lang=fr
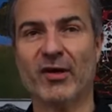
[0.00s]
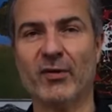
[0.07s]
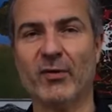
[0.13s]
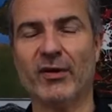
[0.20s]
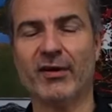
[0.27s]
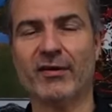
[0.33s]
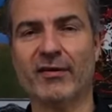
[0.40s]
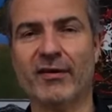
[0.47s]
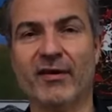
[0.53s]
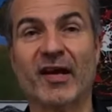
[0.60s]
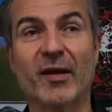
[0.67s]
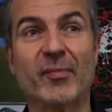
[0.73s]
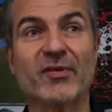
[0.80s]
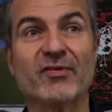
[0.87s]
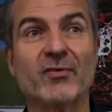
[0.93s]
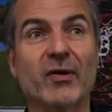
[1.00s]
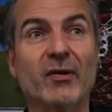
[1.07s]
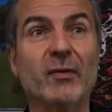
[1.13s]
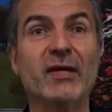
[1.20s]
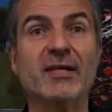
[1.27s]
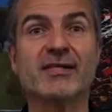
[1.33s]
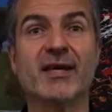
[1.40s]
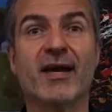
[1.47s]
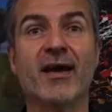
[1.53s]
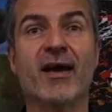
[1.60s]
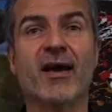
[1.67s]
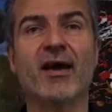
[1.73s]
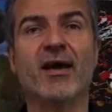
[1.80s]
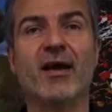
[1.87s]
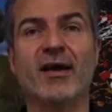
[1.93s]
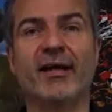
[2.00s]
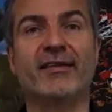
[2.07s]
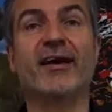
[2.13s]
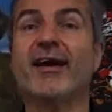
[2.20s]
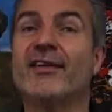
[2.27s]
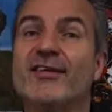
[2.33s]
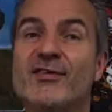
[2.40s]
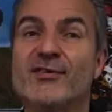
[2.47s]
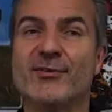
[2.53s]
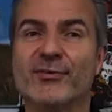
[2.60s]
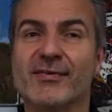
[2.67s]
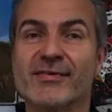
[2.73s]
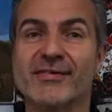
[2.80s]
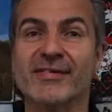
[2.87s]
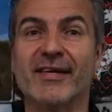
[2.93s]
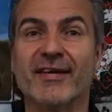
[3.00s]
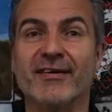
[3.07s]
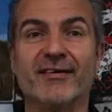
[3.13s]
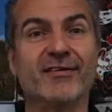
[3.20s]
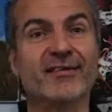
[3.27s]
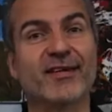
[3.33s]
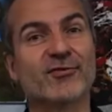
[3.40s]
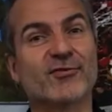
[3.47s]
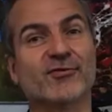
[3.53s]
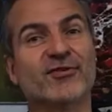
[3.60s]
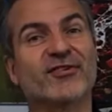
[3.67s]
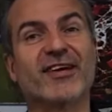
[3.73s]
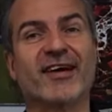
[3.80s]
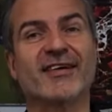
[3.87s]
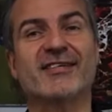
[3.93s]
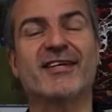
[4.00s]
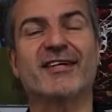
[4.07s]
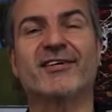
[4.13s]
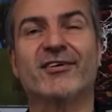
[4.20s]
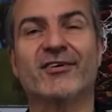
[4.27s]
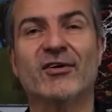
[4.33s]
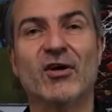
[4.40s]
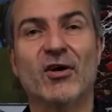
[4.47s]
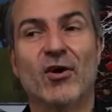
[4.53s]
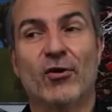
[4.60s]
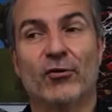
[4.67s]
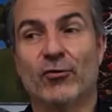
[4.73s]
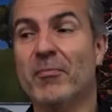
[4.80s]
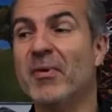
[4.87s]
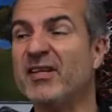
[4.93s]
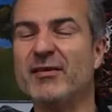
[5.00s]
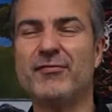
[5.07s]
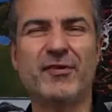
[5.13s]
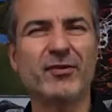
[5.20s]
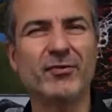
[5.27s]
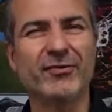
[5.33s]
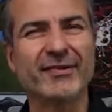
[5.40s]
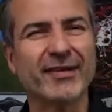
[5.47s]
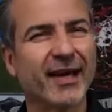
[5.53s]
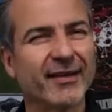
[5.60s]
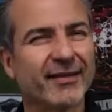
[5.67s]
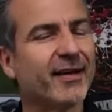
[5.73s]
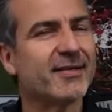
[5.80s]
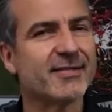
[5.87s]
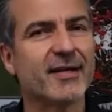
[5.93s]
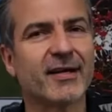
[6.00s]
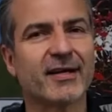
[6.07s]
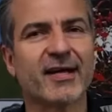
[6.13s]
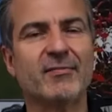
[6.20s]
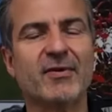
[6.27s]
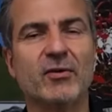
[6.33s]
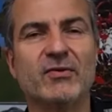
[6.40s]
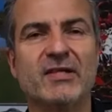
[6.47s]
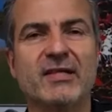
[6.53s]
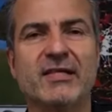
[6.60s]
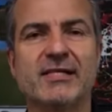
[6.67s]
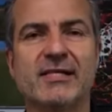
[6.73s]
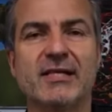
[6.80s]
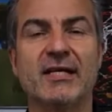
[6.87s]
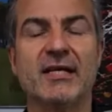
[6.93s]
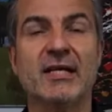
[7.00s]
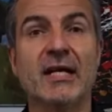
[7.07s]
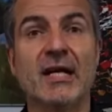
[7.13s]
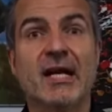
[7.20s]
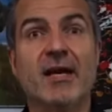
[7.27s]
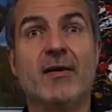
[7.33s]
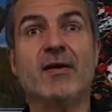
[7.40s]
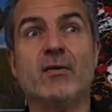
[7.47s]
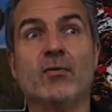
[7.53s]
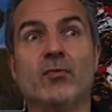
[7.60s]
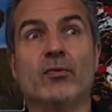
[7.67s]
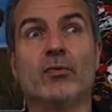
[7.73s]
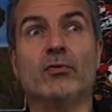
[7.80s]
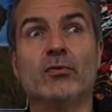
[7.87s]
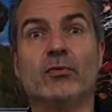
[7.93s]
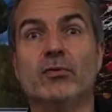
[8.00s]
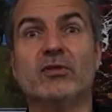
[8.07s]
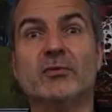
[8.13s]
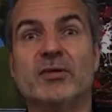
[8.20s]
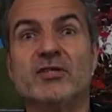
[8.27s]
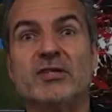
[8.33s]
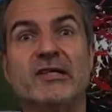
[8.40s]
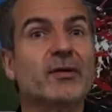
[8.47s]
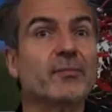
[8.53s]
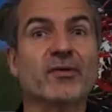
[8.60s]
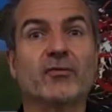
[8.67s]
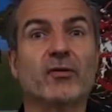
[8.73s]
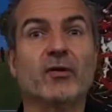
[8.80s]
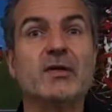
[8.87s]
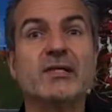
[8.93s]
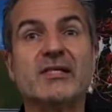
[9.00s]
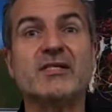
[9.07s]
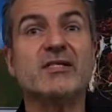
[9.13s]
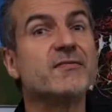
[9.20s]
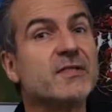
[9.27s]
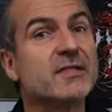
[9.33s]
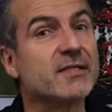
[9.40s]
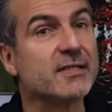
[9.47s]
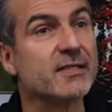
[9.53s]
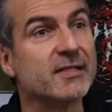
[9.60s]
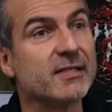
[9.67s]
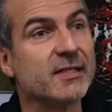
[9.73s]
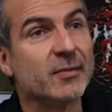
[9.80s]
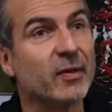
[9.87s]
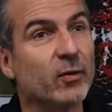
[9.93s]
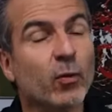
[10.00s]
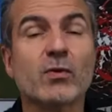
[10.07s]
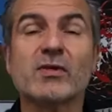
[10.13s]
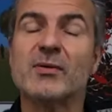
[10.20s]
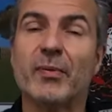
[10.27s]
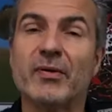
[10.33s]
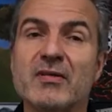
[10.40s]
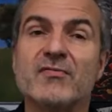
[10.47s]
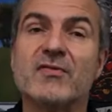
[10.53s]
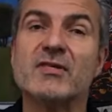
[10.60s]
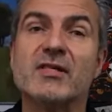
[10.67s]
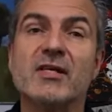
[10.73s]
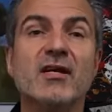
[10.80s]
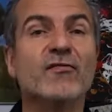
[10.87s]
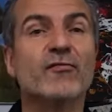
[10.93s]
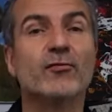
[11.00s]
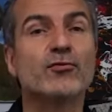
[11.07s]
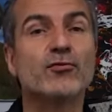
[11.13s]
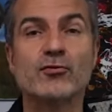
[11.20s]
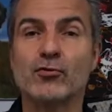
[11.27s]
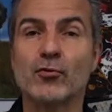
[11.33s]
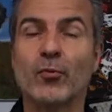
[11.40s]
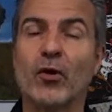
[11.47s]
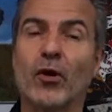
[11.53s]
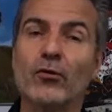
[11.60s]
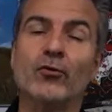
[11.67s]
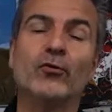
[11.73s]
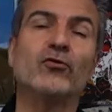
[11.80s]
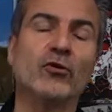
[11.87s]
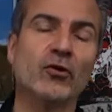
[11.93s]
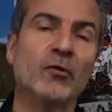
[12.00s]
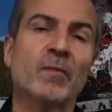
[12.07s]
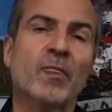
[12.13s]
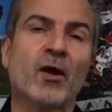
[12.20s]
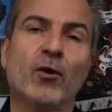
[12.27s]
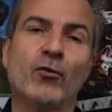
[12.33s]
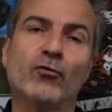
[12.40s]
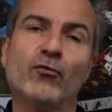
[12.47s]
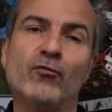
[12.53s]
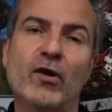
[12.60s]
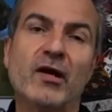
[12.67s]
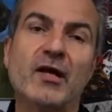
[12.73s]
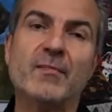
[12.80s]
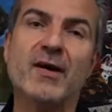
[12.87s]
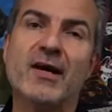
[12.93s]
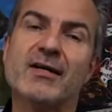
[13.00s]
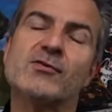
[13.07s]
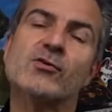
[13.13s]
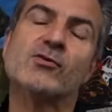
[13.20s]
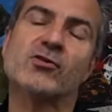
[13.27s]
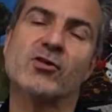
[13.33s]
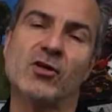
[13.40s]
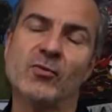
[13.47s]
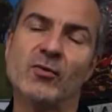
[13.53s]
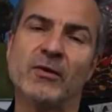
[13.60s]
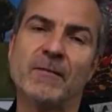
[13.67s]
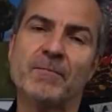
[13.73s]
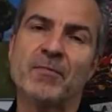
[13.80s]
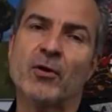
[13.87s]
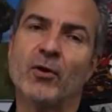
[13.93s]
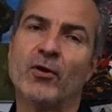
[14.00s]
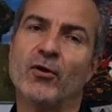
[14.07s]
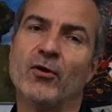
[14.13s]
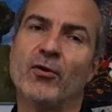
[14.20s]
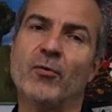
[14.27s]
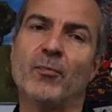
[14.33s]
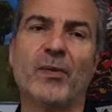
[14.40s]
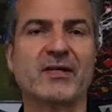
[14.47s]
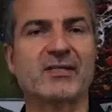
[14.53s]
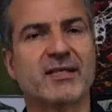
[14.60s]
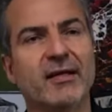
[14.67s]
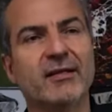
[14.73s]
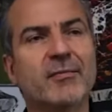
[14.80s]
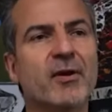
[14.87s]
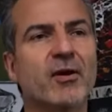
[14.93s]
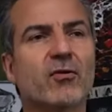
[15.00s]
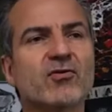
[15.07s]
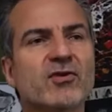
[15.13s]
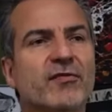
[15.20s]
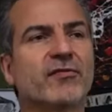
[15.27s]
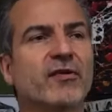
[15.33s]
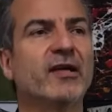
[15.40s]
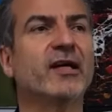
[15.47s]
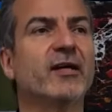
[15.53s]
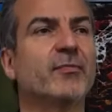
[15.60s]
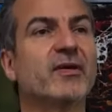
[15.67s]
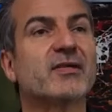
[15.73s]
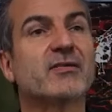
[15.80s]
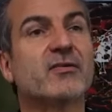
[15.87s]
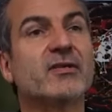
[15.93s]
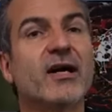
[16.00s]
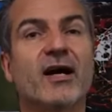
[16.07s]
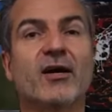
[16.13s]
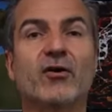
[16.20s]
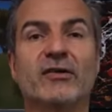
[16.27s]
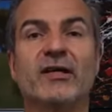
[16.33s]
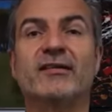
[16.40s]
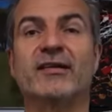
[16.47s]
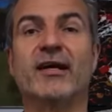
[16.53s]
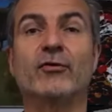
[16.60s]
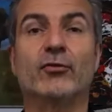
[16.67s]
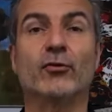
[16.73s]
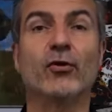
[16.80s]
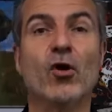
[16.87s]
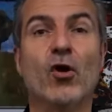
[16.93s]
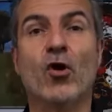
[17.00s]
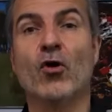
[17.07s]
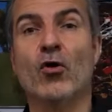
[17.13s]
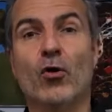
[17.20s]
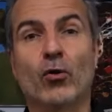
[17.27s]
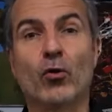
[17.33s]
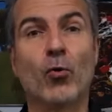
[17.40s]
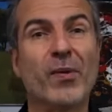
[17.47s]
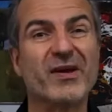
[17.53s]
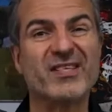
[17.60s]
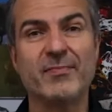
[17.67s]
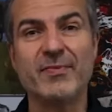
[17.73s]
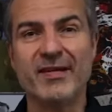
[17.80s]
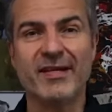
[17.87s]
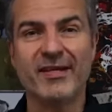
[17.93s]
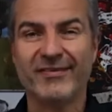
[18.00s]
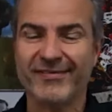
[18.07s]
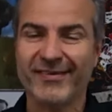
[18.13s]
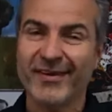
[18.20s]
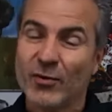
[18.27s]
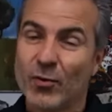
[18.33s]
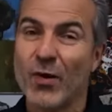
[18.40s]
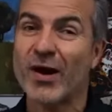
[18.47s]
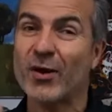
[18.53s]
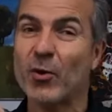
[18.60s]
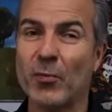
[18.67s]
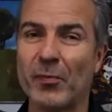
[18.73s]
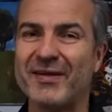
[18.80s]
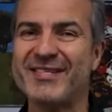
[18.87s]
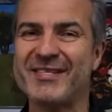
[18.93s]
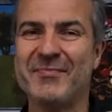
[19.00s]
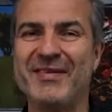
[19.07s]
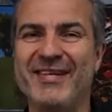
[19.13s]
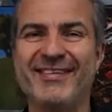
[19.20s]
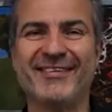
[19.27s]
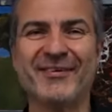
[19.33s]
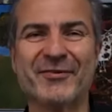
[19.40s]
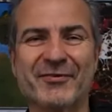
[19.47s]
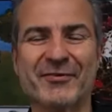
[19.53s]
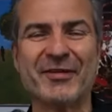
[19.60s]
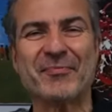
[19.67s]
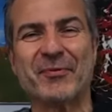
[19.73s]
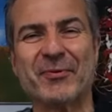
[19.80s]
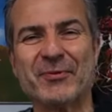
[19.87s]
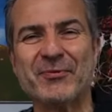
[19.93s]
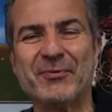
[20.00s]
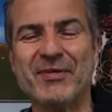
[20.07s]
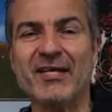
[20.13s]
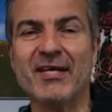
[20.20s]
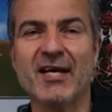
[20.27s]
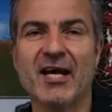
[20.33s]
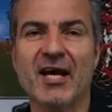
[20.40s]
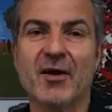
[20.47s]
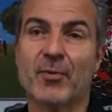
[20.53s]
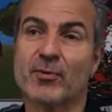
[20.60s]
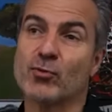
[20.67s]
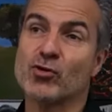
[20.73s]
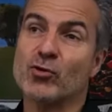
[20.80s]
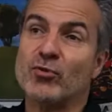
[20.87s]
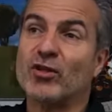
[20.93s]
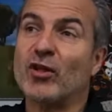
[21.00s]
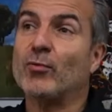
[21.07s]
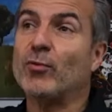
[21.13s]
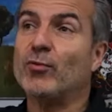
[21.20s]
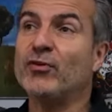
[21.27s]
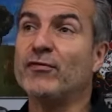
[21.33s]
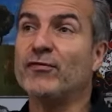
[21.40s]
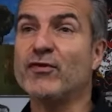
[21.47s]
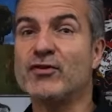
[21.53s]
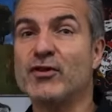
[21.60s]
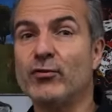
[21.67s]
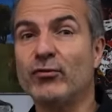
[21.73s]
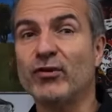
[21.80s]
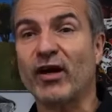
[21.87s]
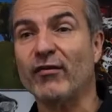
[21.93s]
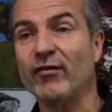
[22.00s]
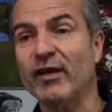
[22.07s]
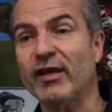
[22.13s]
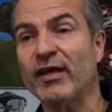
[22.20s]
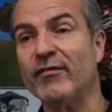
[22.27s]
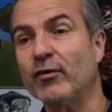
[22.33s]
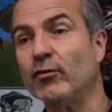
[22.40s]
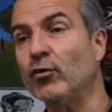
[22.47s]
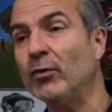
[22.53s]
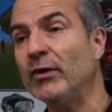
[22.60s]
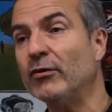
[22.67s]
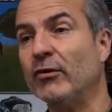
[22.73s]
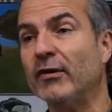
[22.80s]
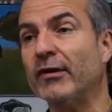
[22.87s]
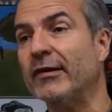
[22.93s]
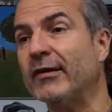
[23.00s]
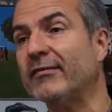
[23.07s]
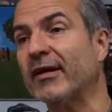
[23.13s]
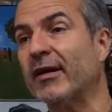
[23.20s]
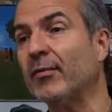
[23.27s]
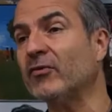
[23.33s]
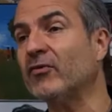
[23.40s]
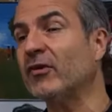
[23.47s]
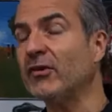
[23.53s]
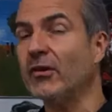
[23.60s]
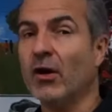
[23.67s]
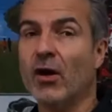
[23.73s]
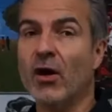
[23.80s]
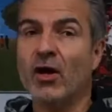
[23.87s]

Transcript: à l'huile. Alors la peinture à l'huile, c'est la tradition, c'est euh, quelque chose de très élégant, de magnifique, de très très agréable à utiliser, et on peut euh, imaginer que la peinture à l'huile c'est difficile. Eh bien non, c'est pas difficile, il faut juste prendre le temps de voir les bases ensemble, euh, parce qu'il y a des mélanges à faire, parce qu'il y a à connaître quelques compatibilités ou incompatibilités entre les produits, parce que c'est peut-être un peu plus difficile de travailler avec de l'huile de lin et de la térébenthine,